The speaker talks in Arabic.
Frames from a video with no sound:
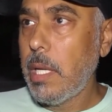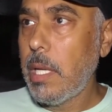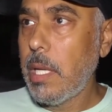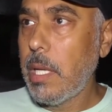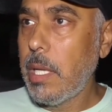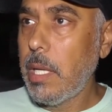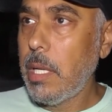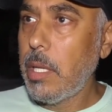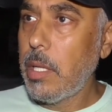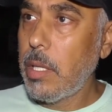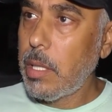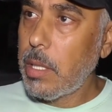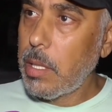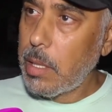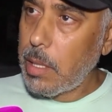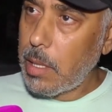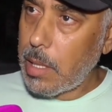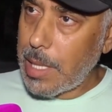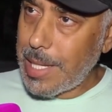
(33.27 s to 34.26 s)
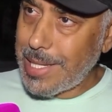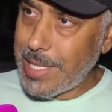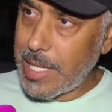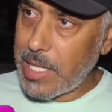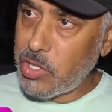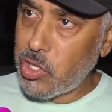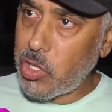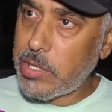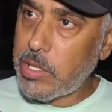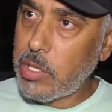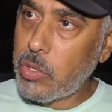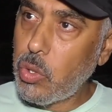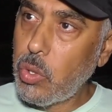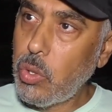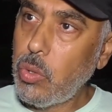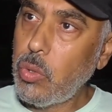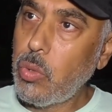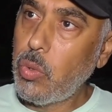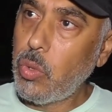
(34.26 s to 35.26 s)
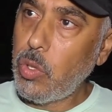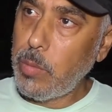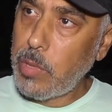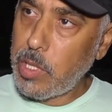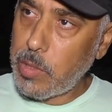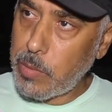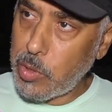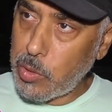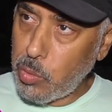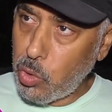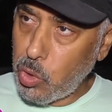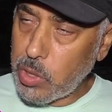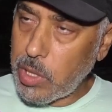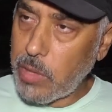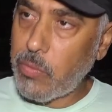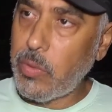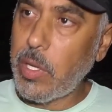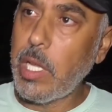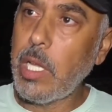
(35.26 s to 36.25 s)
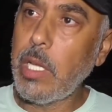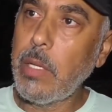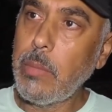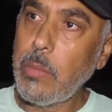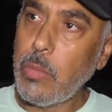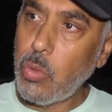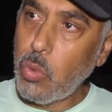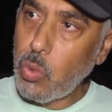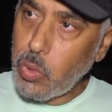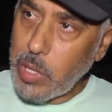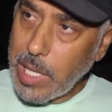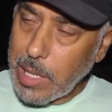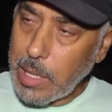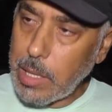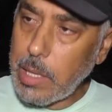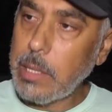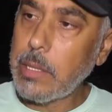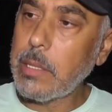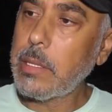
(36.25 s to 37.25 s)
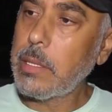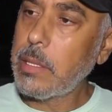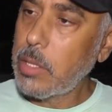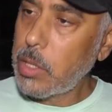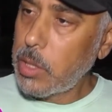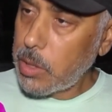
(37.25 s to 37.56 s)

آه هذا انجزته وعملت مجموعه افلام ودخلت